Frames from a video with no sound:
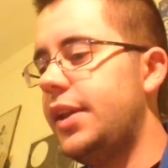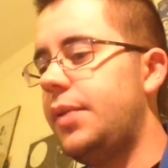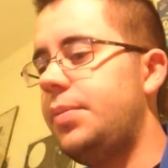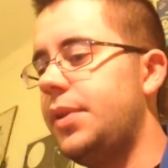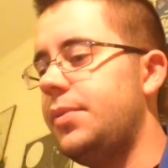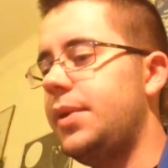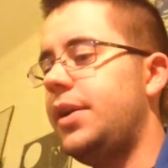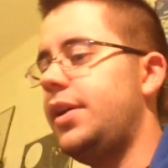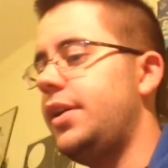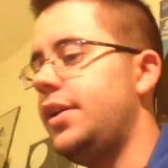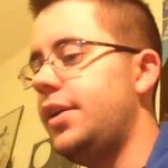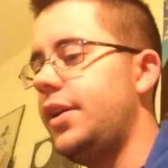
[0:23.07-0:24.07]
la
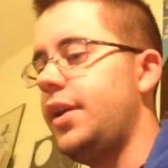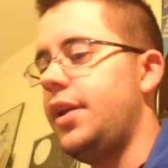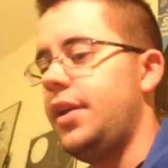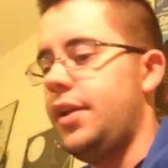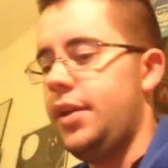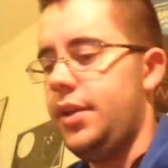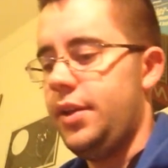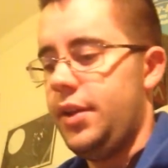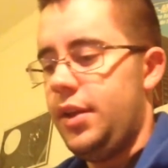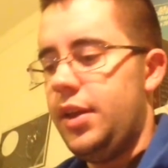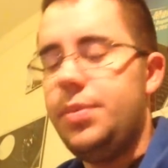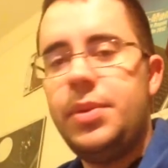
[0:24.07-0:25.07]
prima
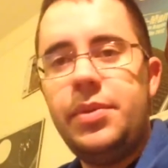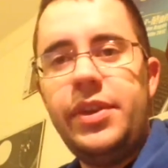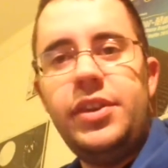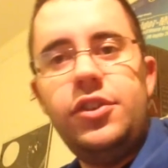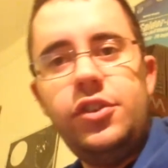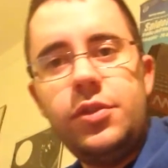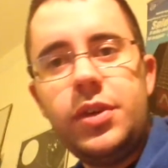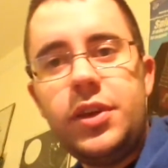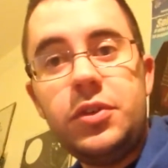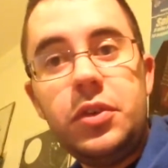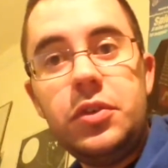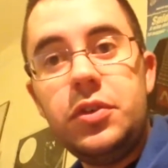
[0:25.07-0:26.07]
i primi 25
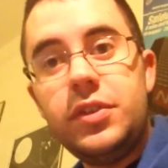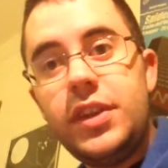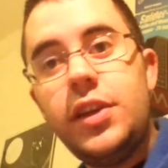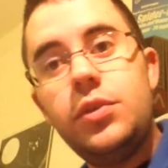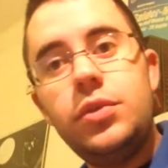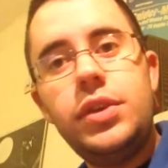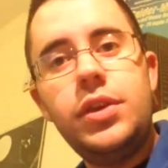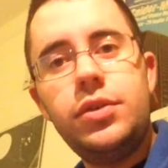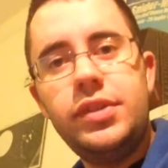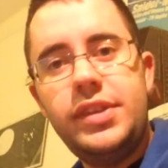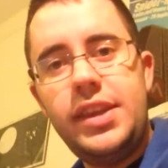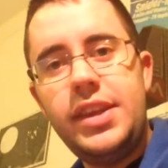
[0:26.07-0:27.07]
rasoi sono stati tutti
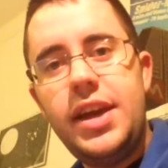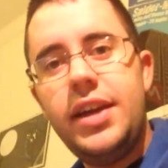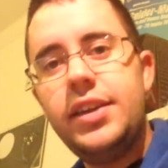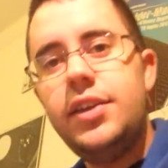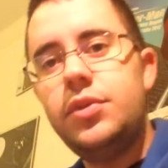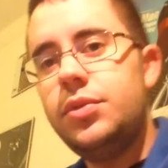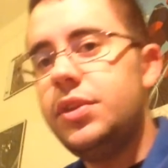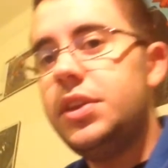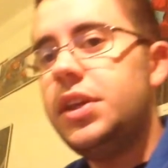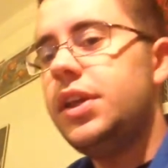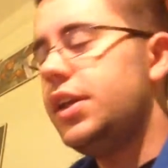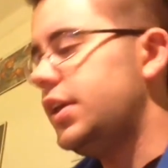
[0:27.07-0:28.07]
consegnati,
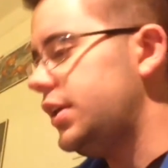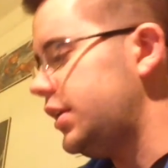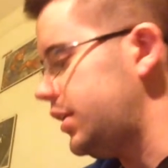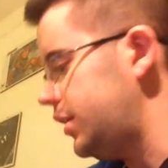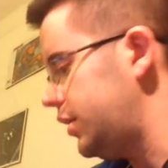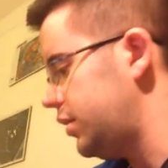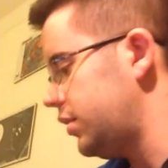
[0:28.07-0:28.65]
tutti